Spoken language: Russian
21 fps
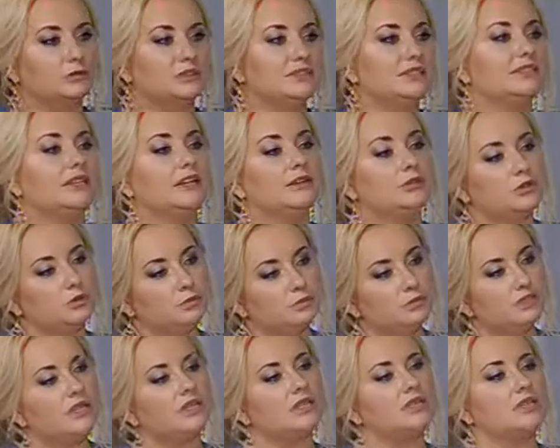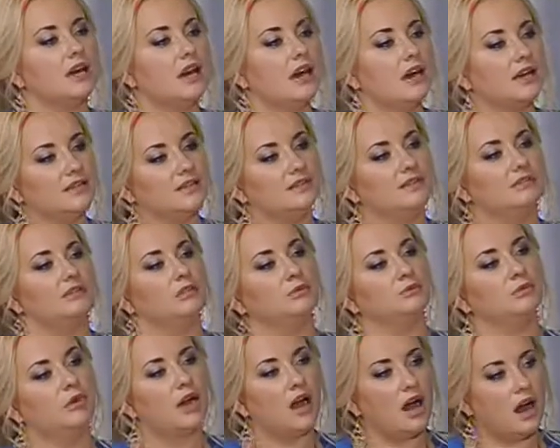и так далее. То есть мы
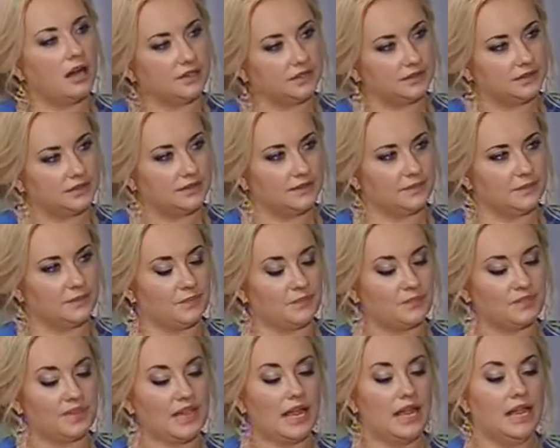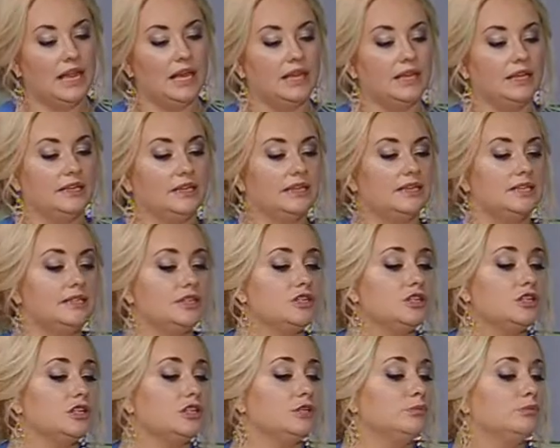рассказываем, как это. Если
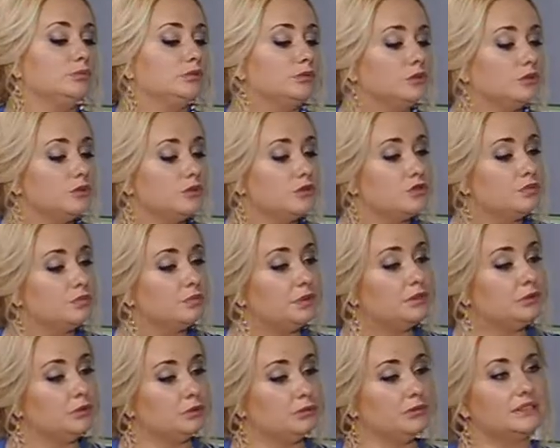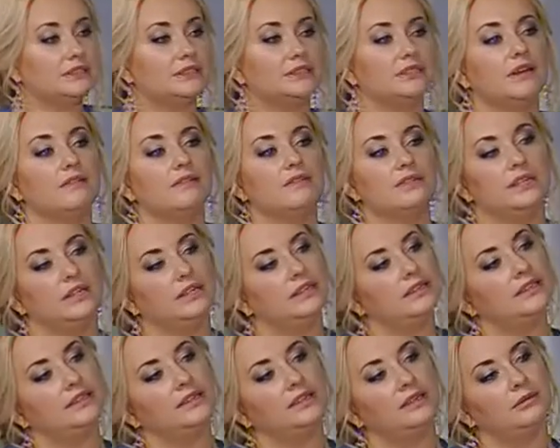же это будет не очень подробно, тогда
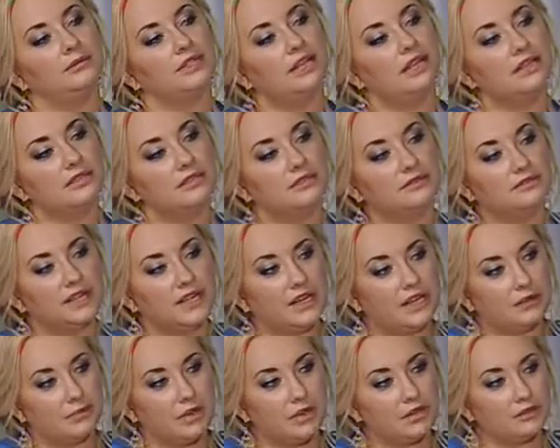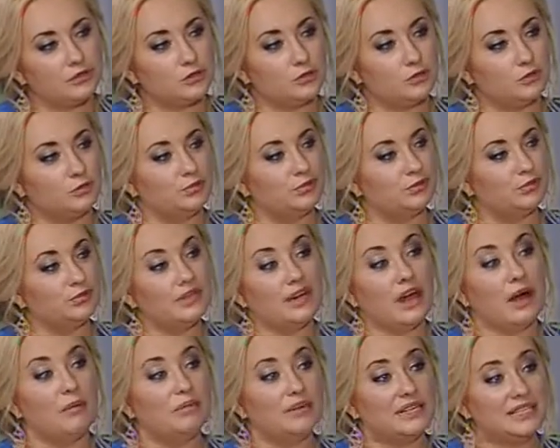Вселенная нам даст время, чтобы мы
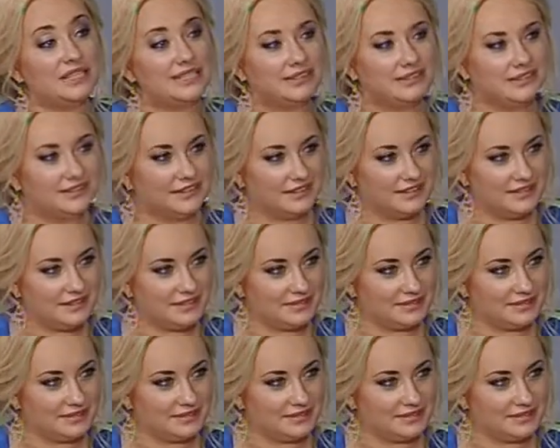определились,